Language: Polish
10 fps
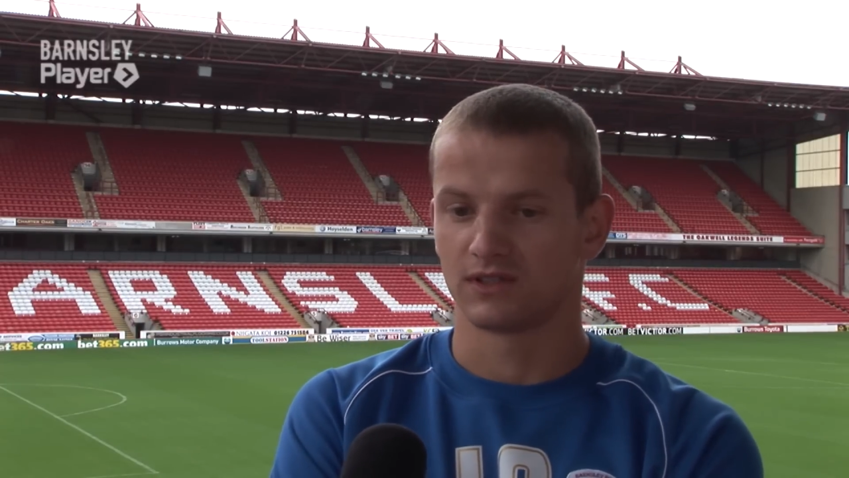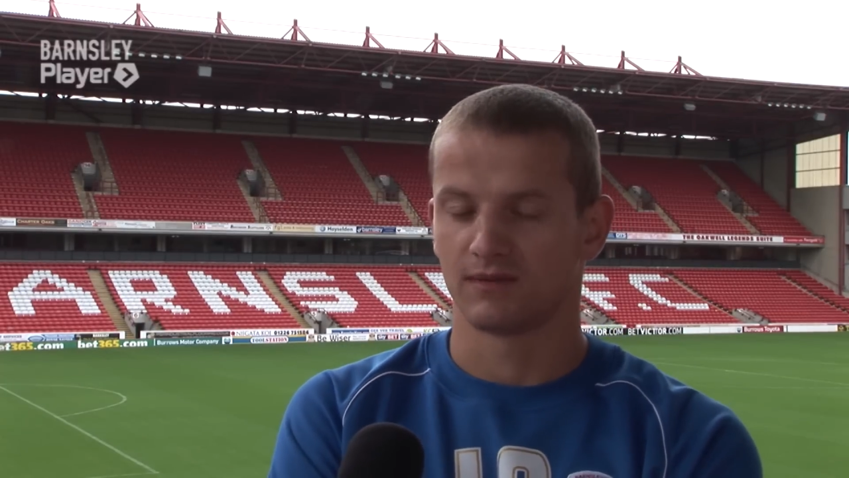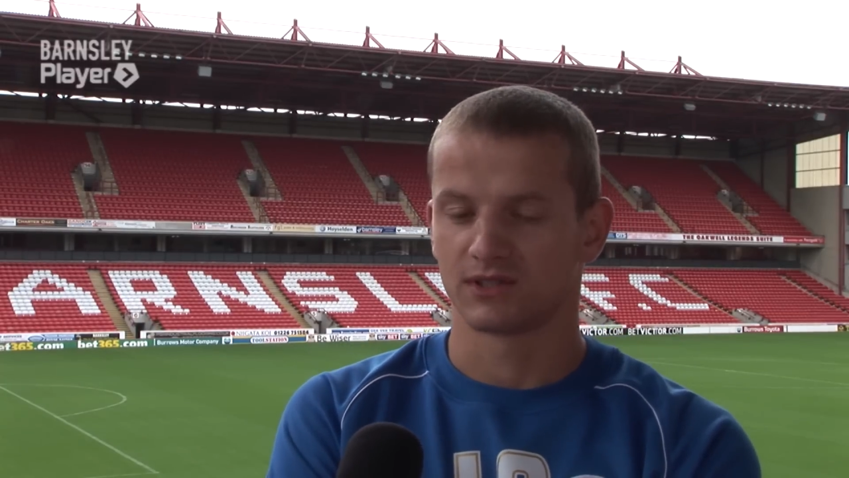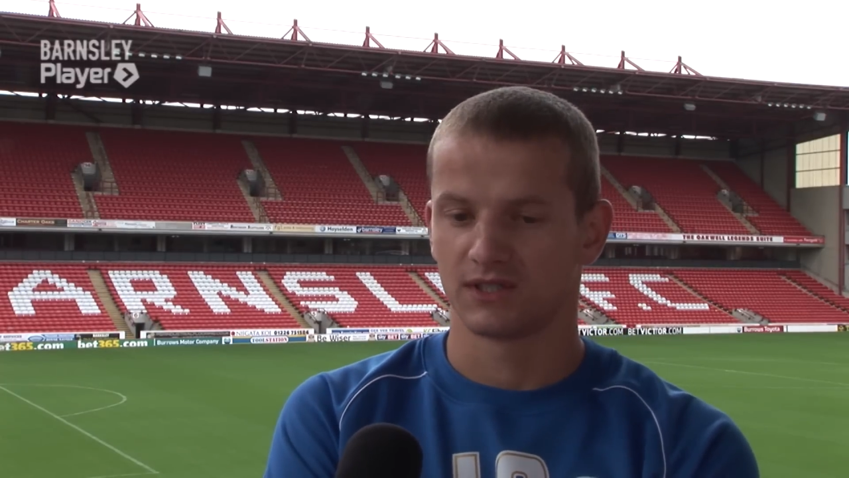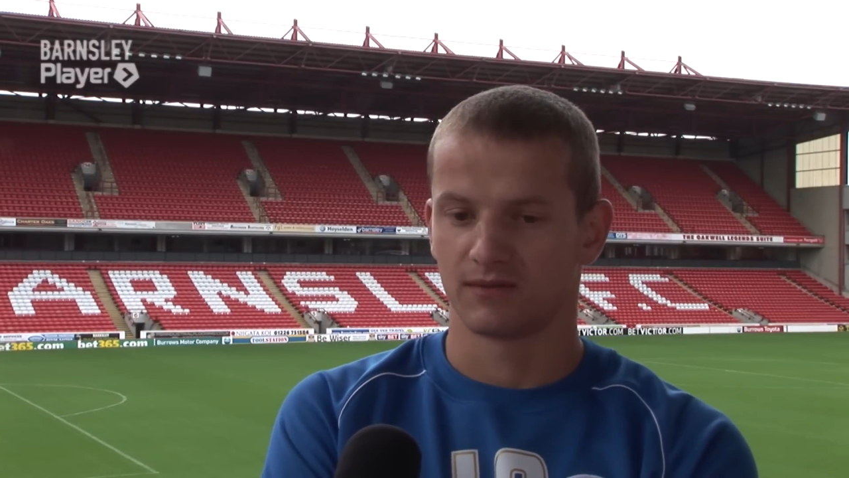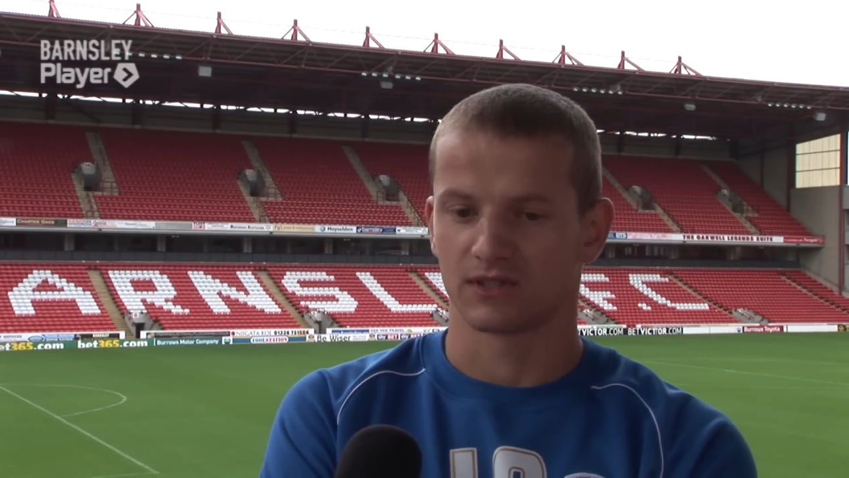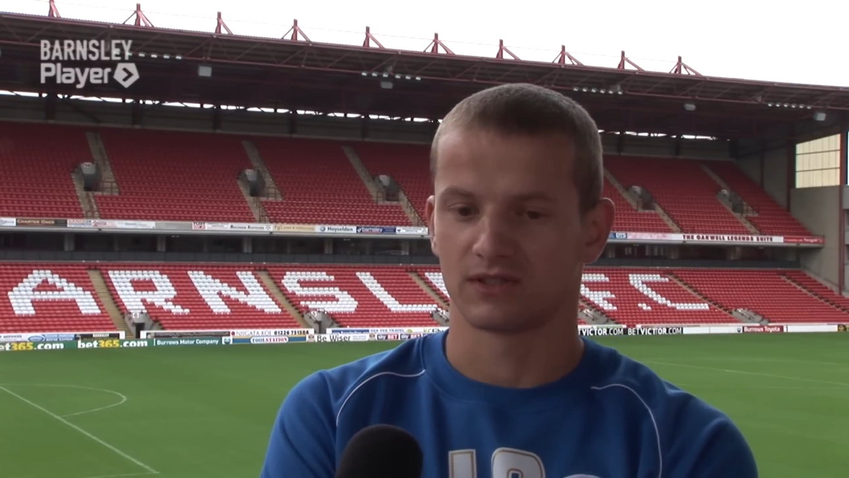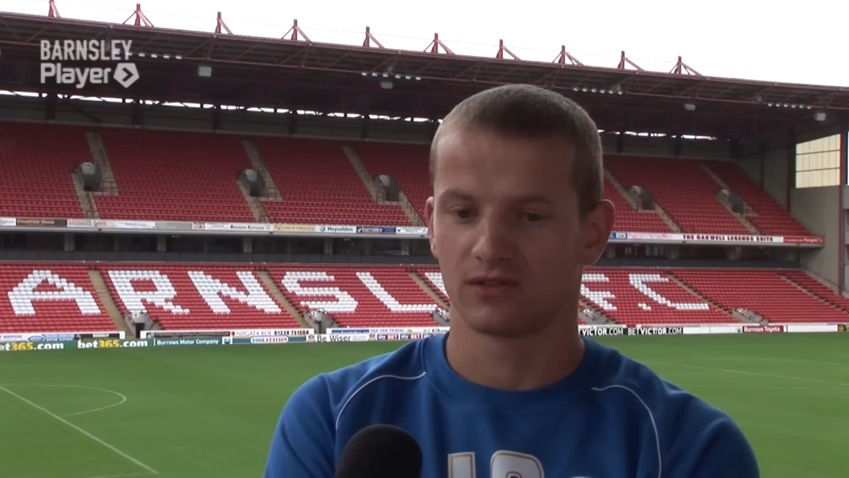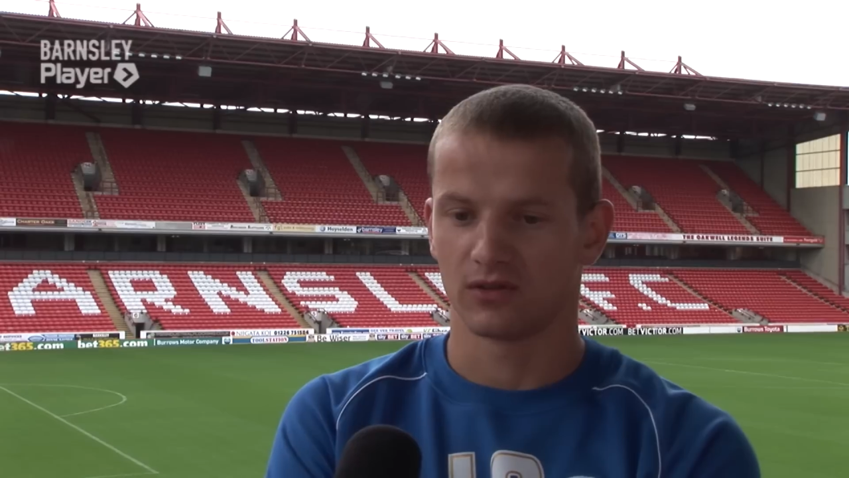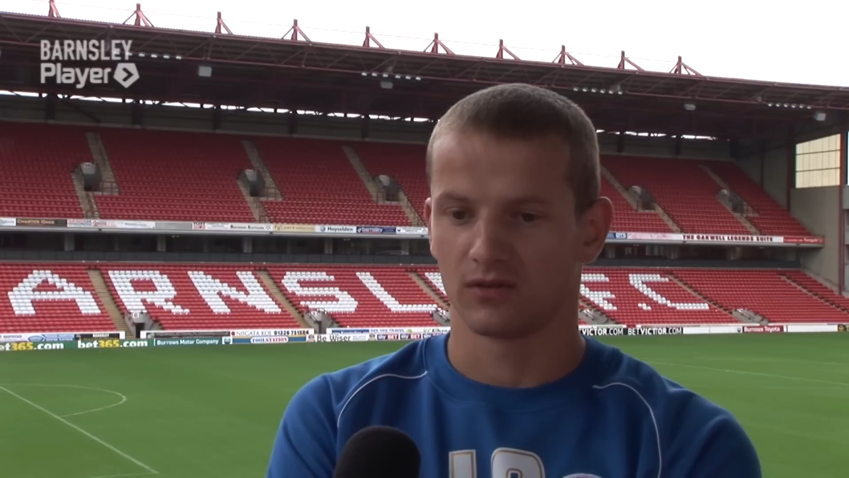że marzeniem
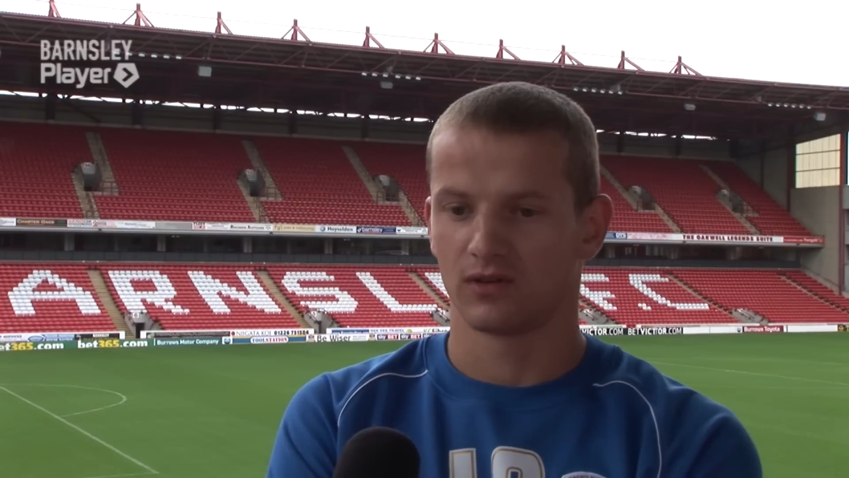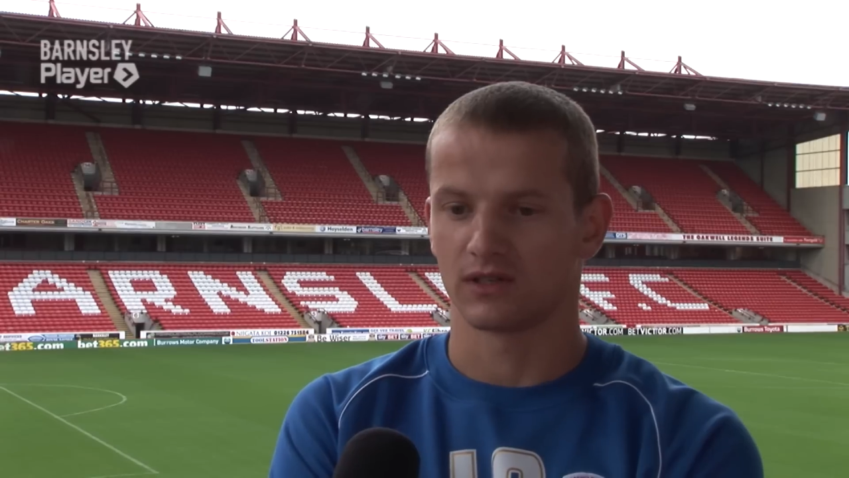każdego,